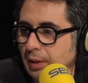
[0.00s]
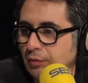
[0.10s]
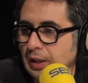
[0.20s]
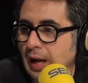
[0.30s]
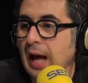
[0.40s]
para
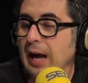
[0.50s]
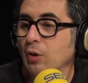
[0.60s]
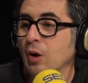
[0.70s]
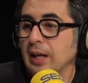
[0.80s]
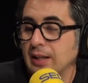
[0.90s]
el final. Ah,
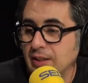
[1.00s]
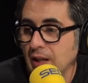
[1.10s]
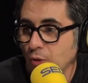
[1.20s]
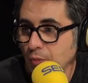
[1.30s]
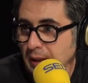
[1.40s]
no. Ah. Y si
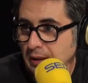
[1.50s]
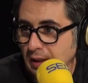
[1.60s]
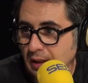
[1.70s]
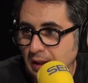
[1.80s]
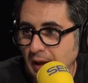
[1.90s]
es rumba,
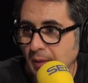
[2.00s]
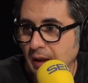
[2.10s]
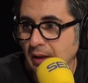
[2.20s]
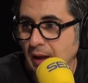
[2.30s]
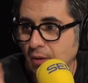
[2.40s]
tiene que
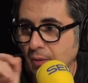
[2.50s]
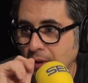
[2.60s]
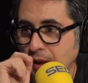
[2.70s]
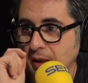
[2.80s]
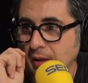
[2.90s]
hablar de algo,
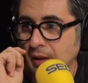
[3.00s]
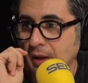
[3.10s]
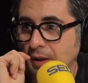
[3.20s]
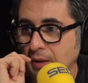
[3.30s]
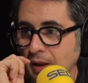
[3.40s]

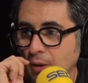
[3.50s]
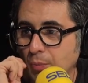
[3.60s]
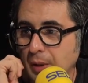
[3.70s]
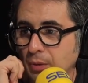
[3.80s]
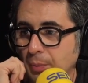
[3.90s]
de
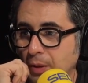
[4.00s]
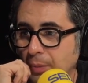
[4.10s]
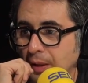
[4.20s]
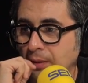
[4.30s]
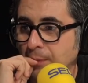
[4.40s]
algún plato para
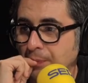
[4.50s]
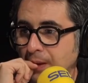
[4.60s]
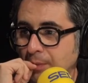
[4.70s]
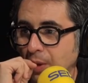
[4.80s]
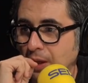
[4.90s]
comer.
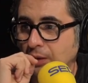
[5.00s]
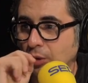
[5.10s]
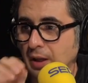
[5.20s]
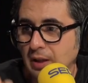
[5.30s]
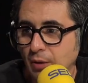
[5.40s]
Porque en
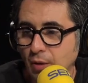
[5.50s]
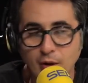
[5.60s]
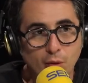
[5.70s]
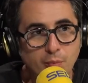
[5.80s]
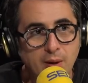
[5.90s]
todas las
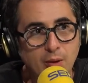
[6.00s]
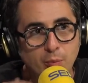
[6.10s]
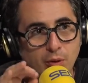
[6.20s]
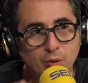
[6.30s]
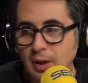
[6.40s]
canciones de rumba hay
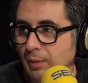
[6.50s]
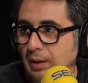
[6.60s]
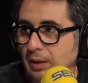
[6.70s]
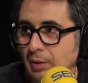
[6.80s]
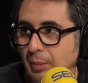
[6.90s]
un momento que
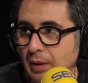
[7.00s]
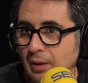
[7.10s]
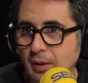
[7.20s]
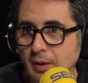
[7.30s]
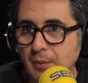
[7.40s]
hablan de comer.
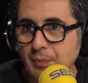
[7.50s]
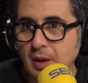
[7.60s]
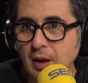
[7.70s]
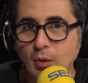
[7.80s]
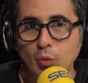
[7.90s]
Vale.
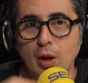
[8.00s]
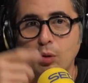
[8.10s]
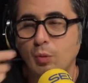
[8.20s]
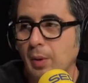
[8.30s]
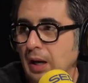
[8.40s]
Un
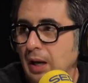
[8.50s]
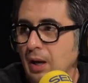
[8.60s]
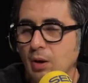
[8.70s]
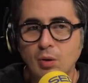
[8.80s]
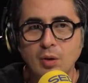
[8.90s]
arroz con
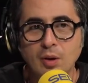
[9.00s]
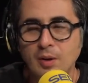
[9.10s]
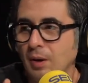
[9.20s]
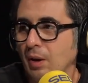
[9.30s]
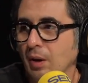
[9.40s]
bacalao,
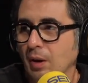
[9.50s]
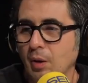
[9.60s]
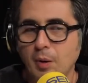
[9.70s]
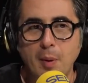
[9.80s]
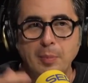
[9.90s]

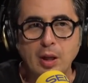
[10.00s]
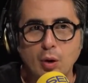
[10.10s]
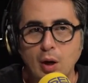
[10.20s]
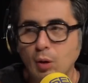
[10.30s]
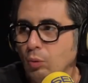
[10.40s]
eh, papita
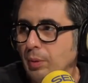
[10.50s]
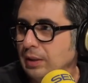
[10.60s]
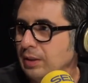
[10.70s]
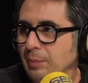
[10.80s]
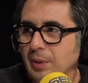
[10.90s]
con
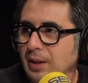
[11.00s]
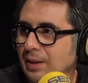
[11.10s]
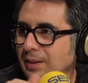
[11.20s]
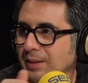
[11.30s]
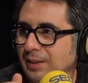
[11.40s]
alubia,
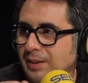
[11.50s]
siempre.